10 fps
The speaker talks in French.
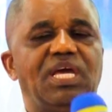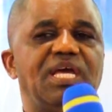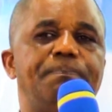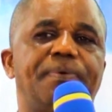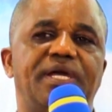
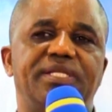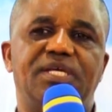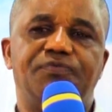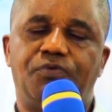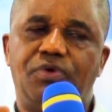
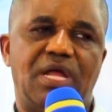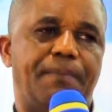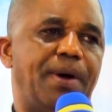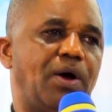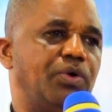Imprégnez-vous de
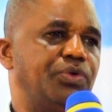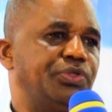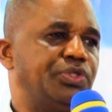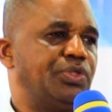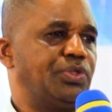la parole de
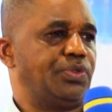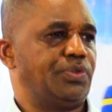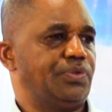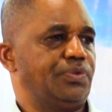Dieu.